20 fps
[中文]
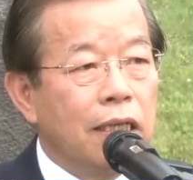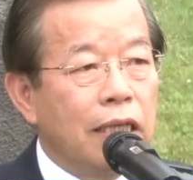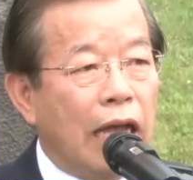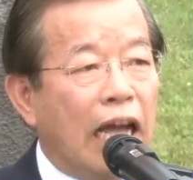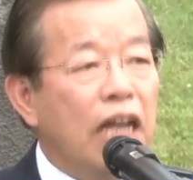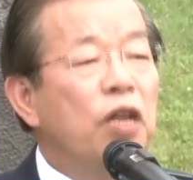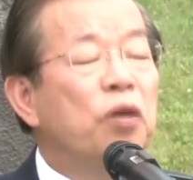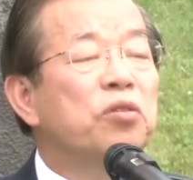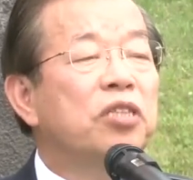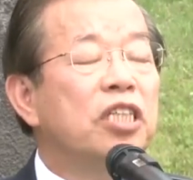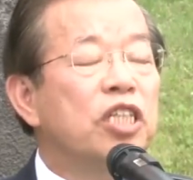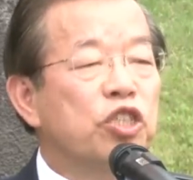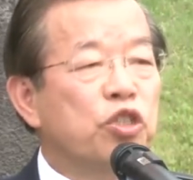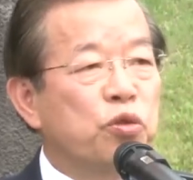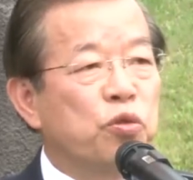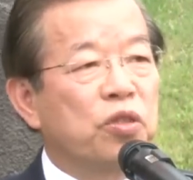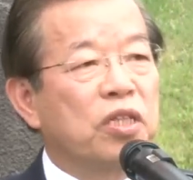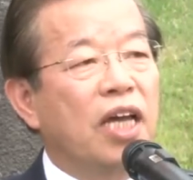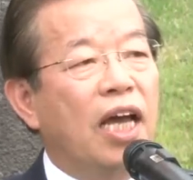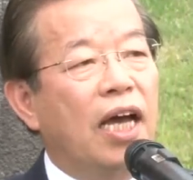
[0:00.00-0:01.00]
乃浪这个
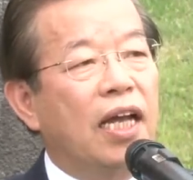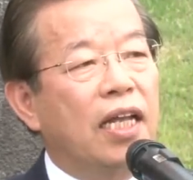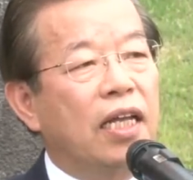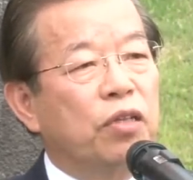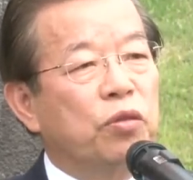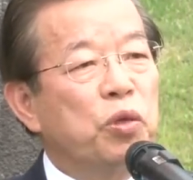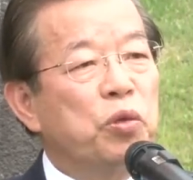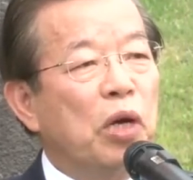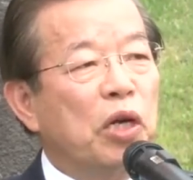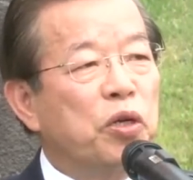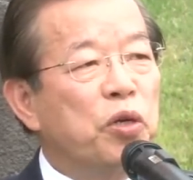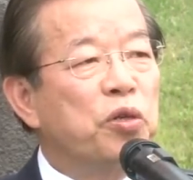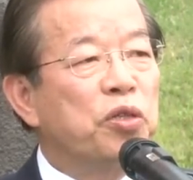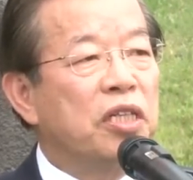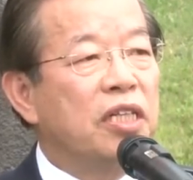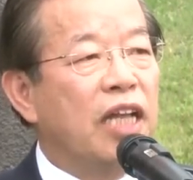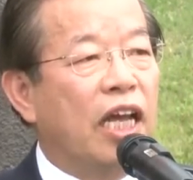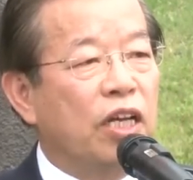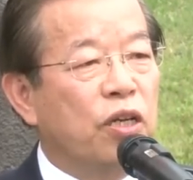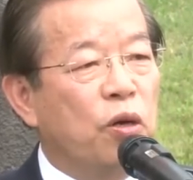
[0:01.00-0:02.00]
事件呢，对我个
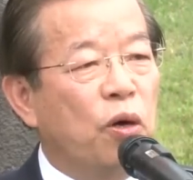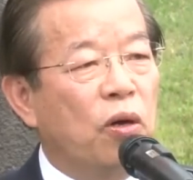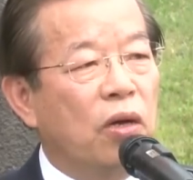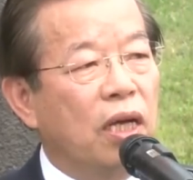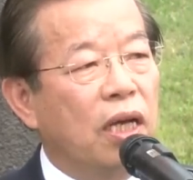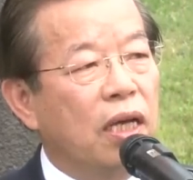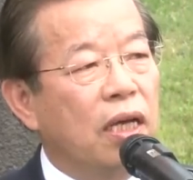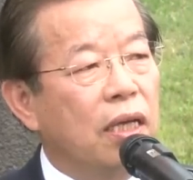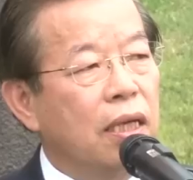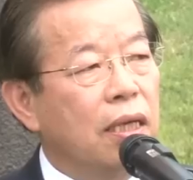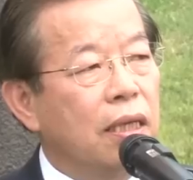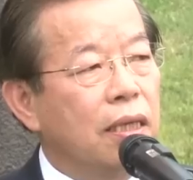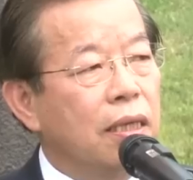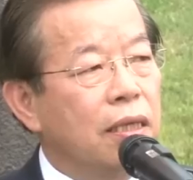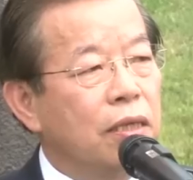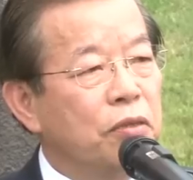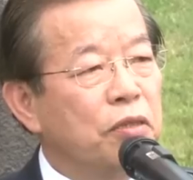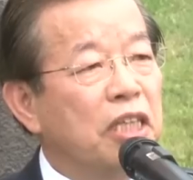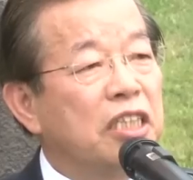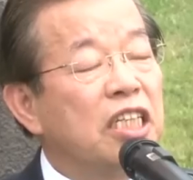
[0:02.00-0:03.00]
人来讲呢。
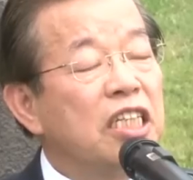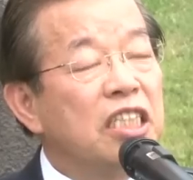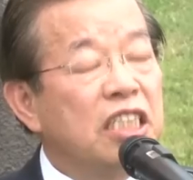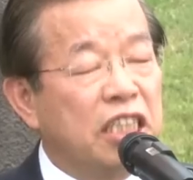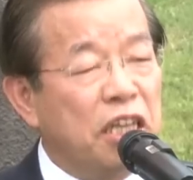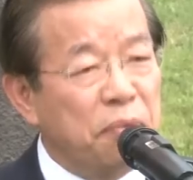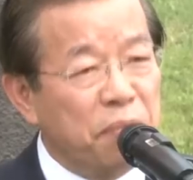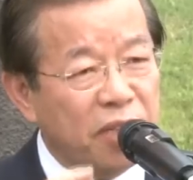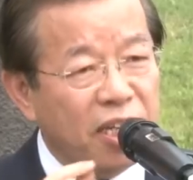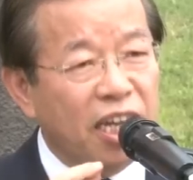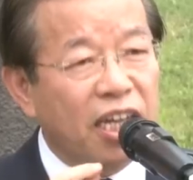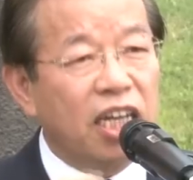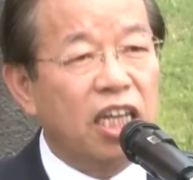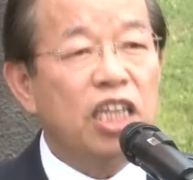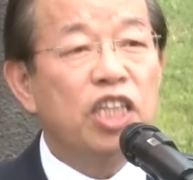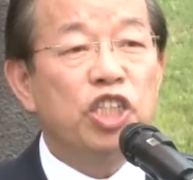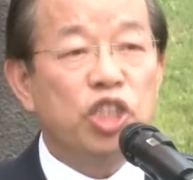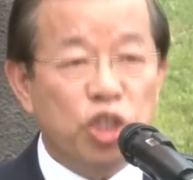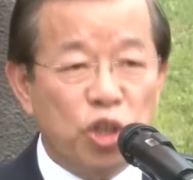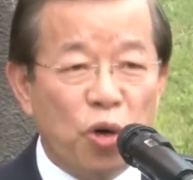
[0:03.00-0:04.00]
有是真深刻的
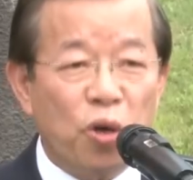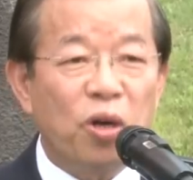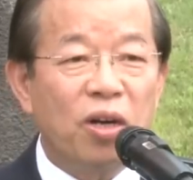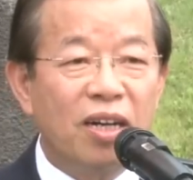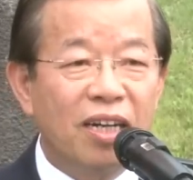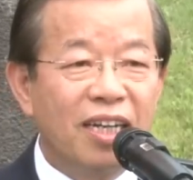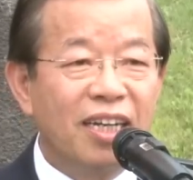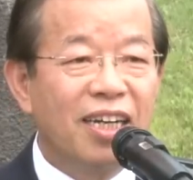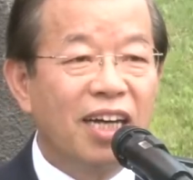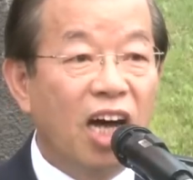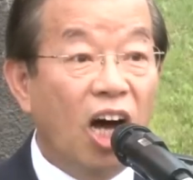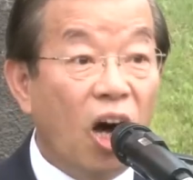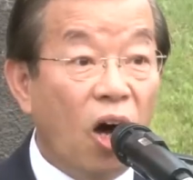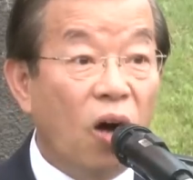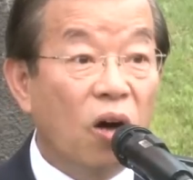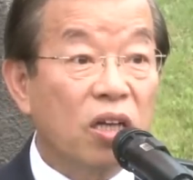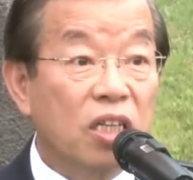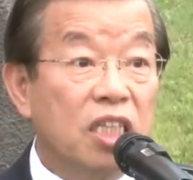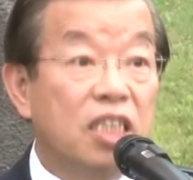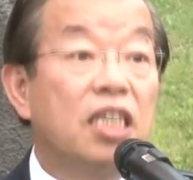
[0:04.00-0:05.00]
印象，
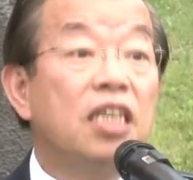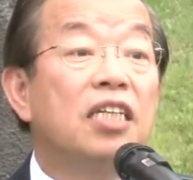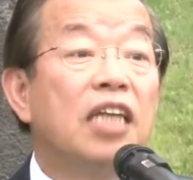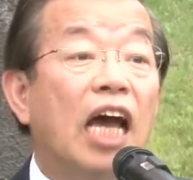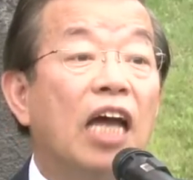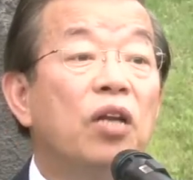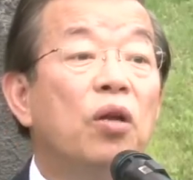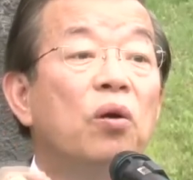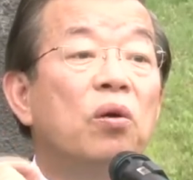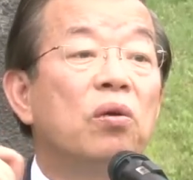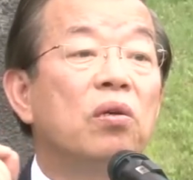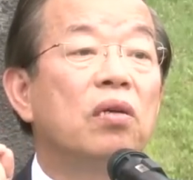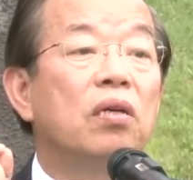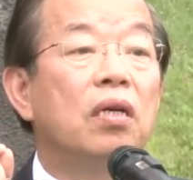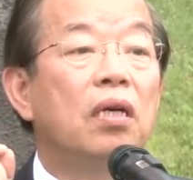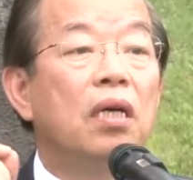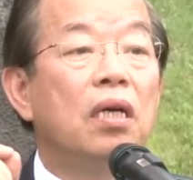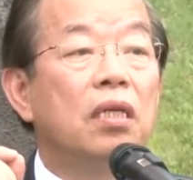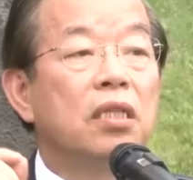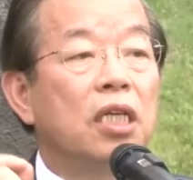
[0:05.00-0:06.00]
哦，其实乃浪
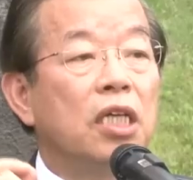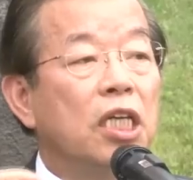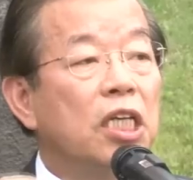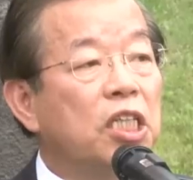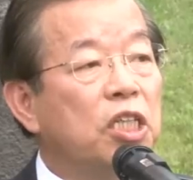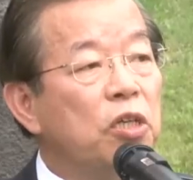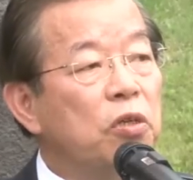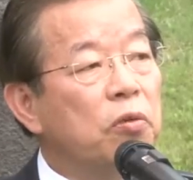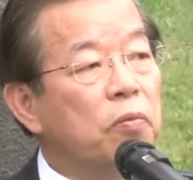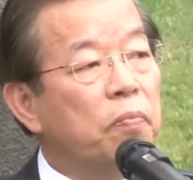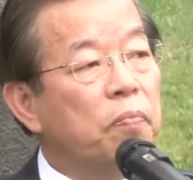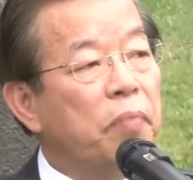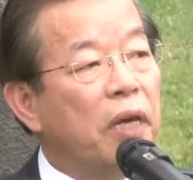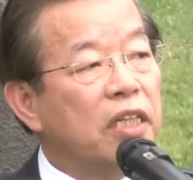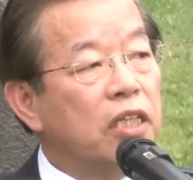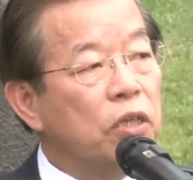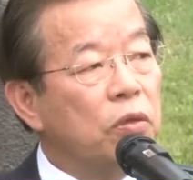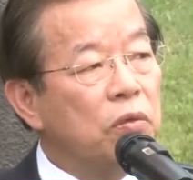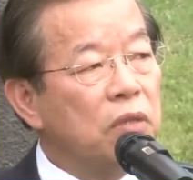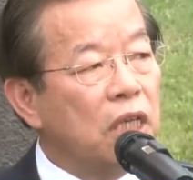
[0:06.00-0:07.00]
伫
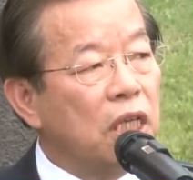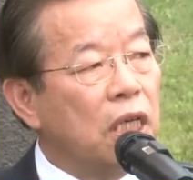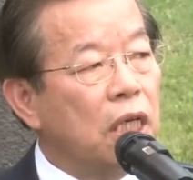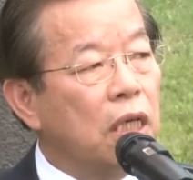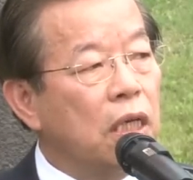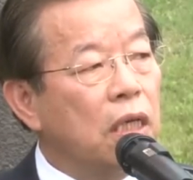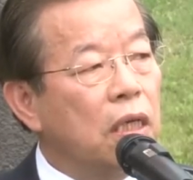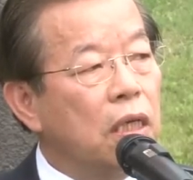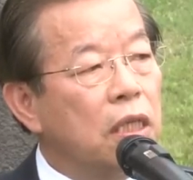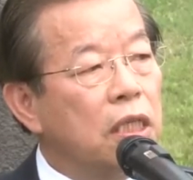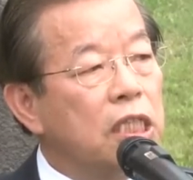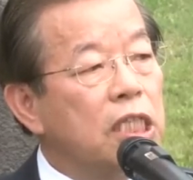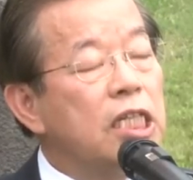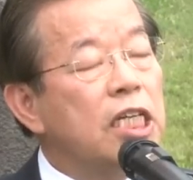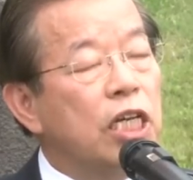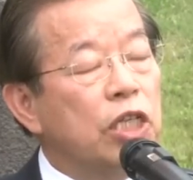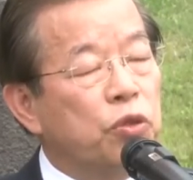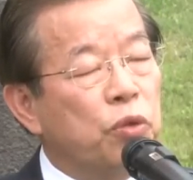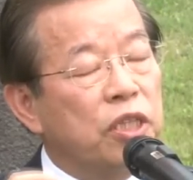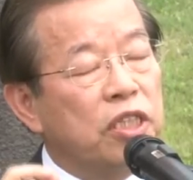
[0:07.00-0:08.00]
1989年
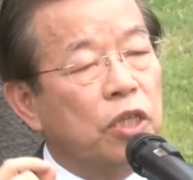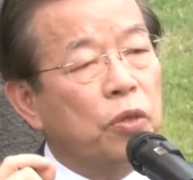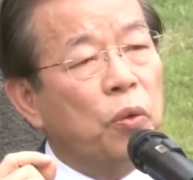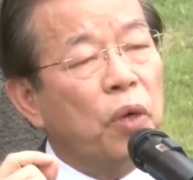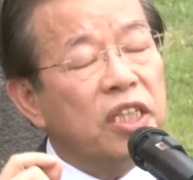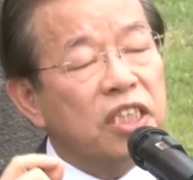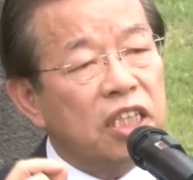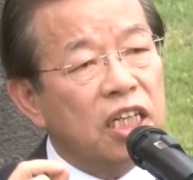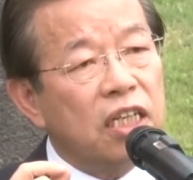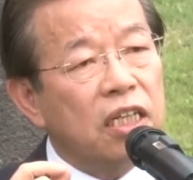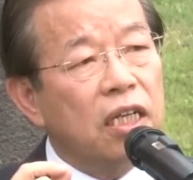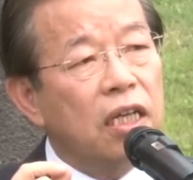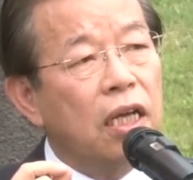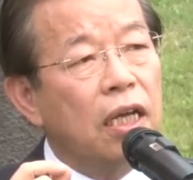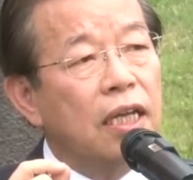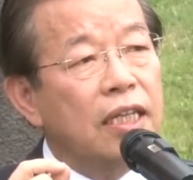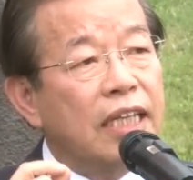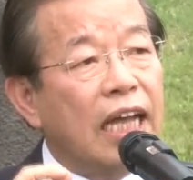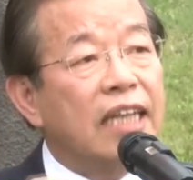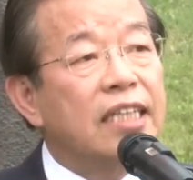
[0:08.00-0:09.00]
4月初1发生
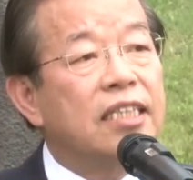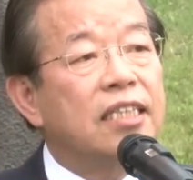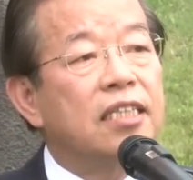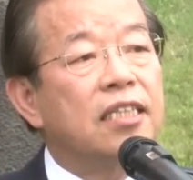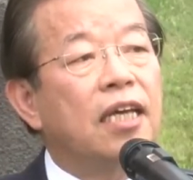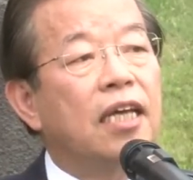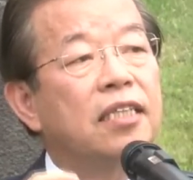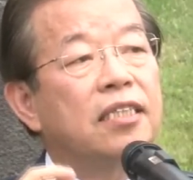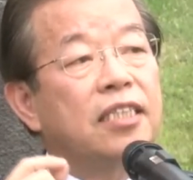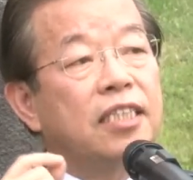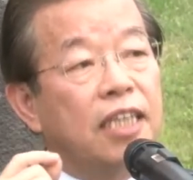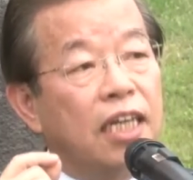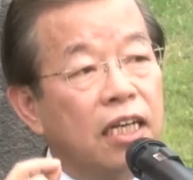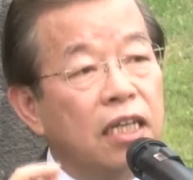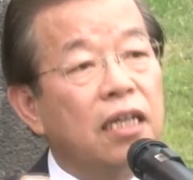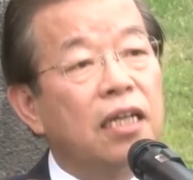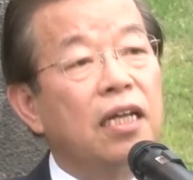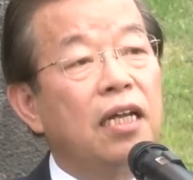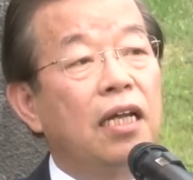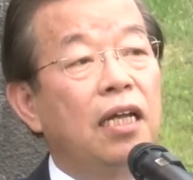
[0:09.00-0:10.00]
代志的
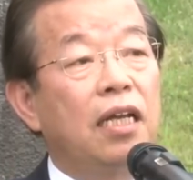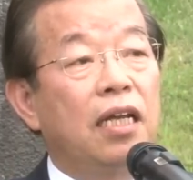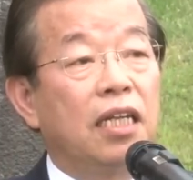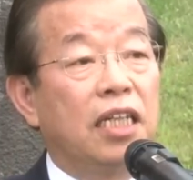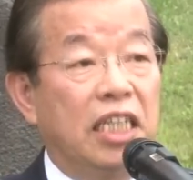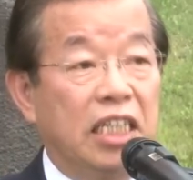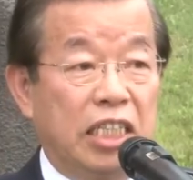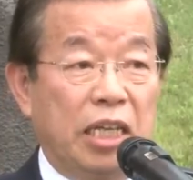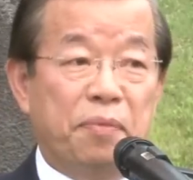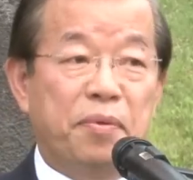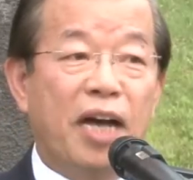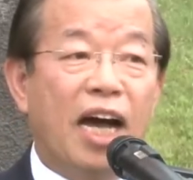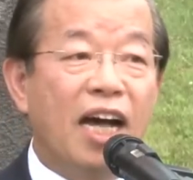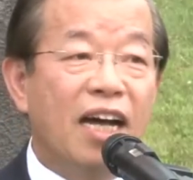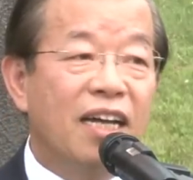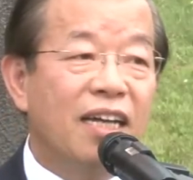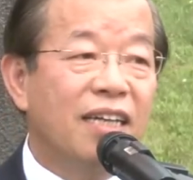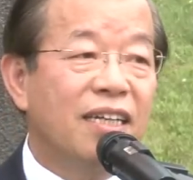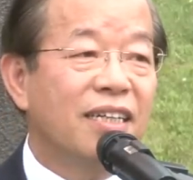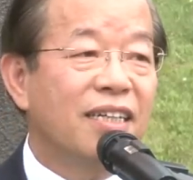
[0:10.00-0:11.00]
前20
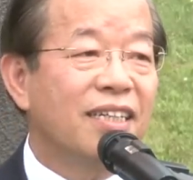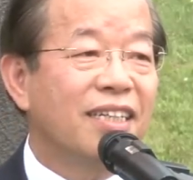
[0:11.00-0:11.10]
天，